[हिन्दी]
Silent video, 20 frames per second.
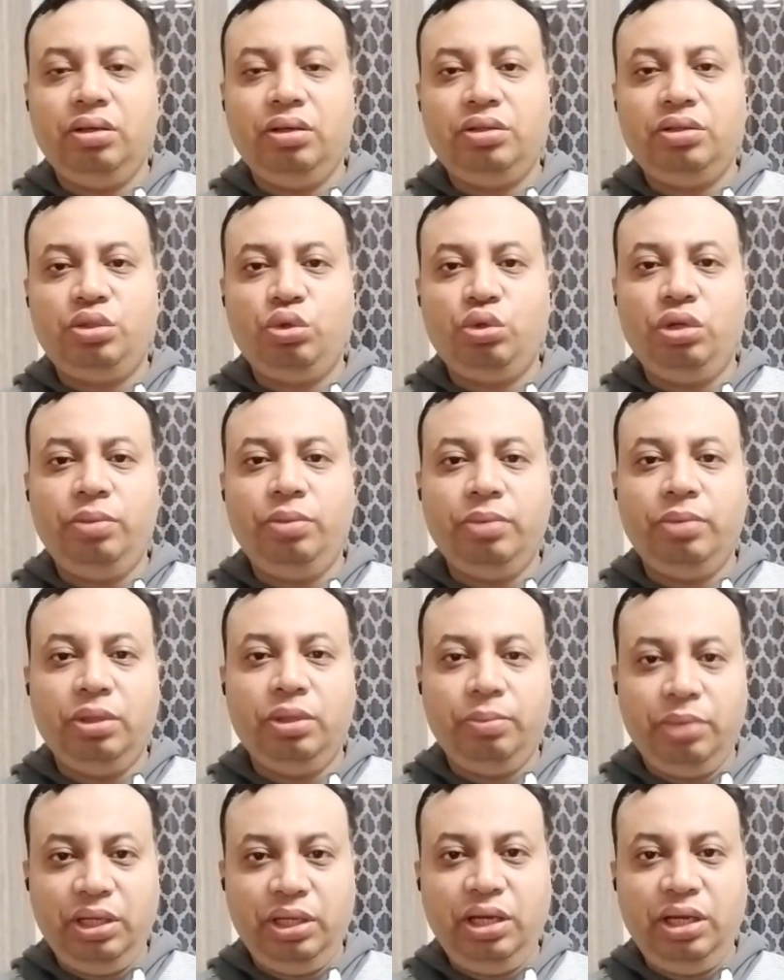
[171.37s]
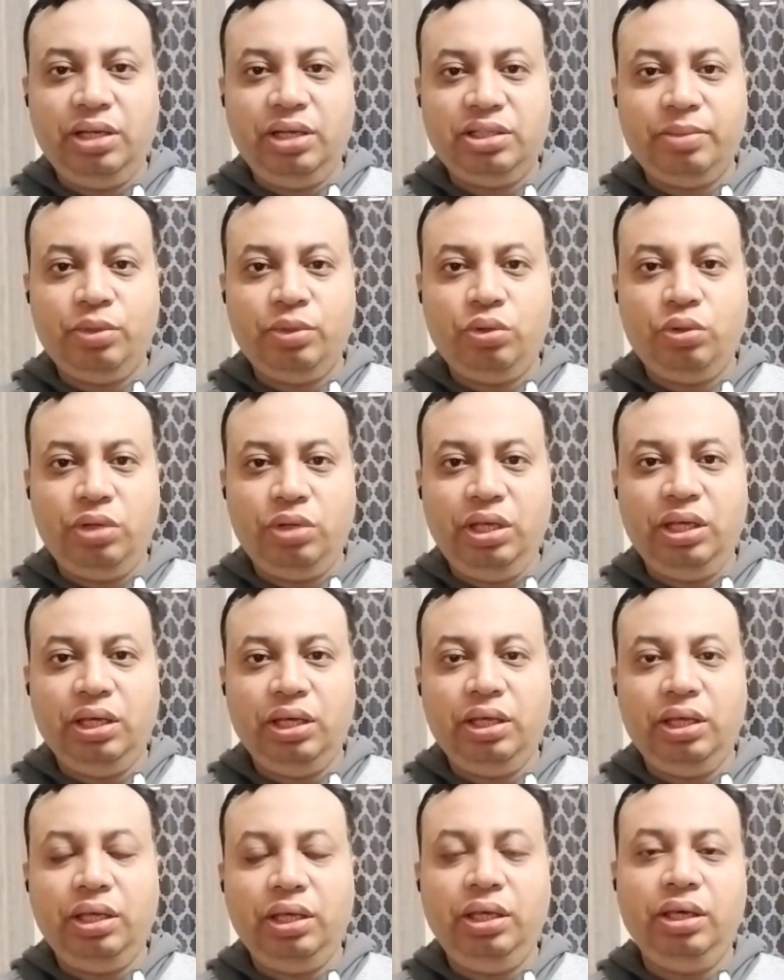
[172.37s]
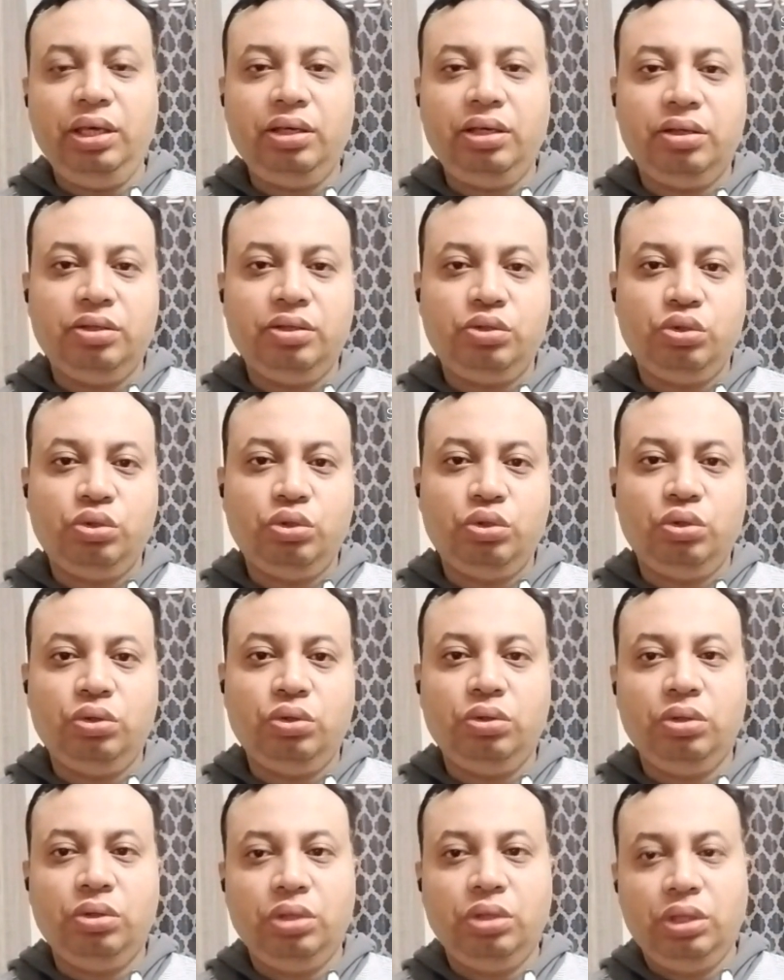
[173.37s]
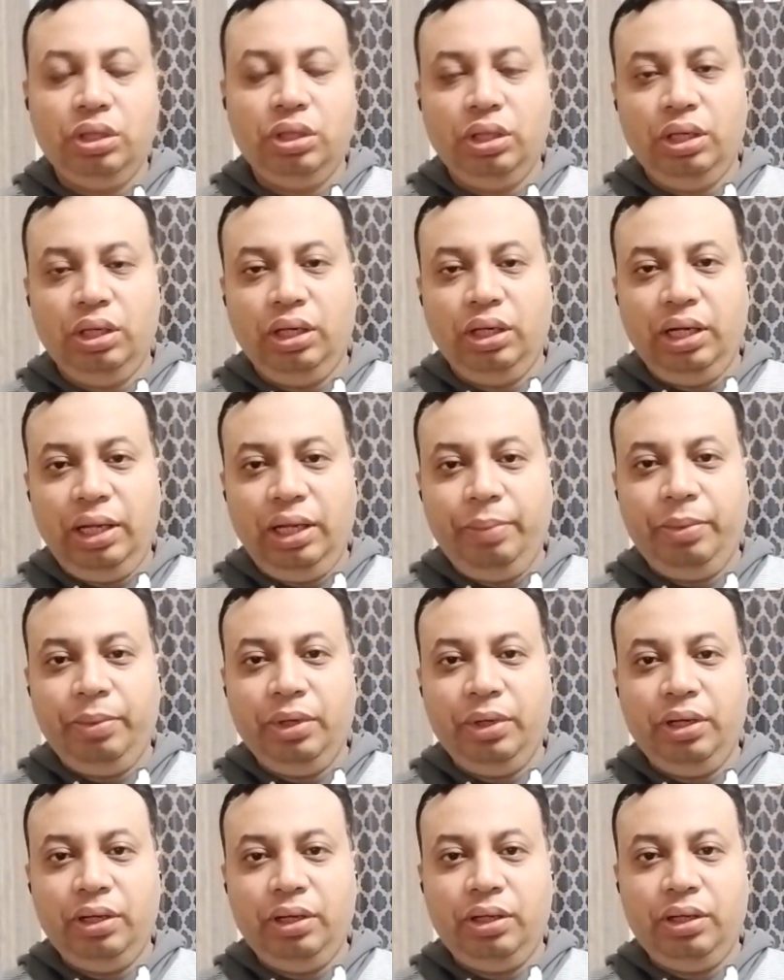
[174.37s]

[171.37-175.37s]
स्टोरी मेरी नज़र में तो नहीं है एक जो आपका